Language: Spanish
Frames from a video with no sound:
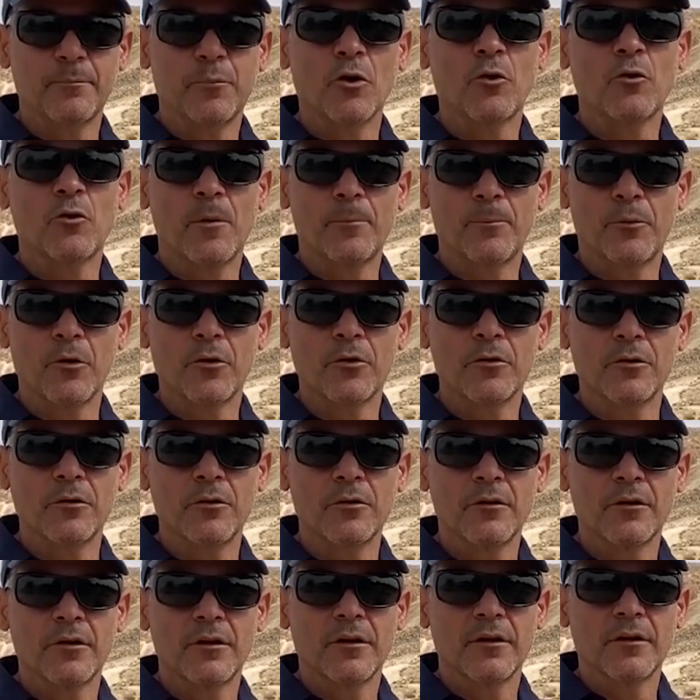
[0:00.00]
poco a poco,
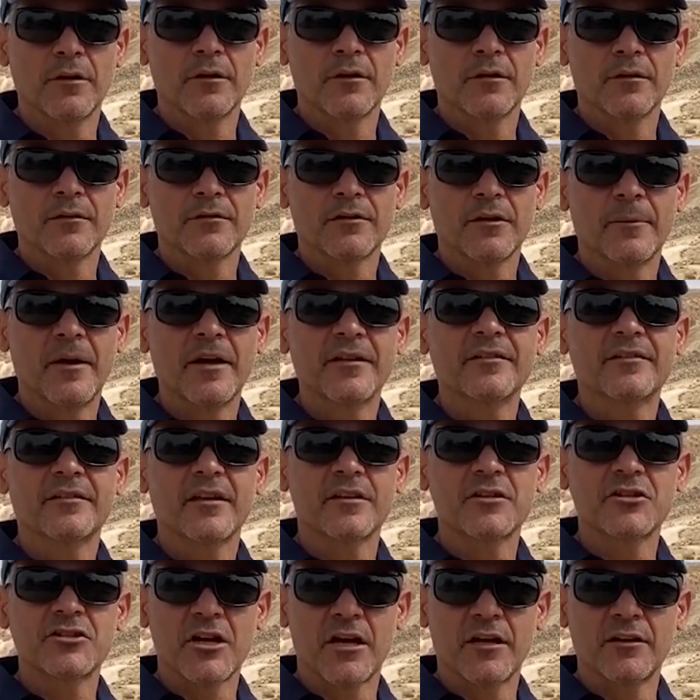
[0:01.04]
se va
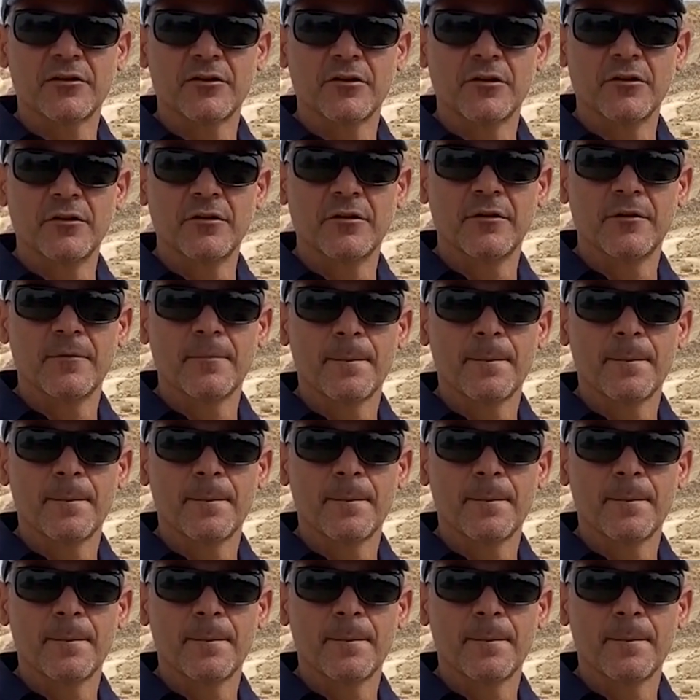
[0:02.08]
ensanchando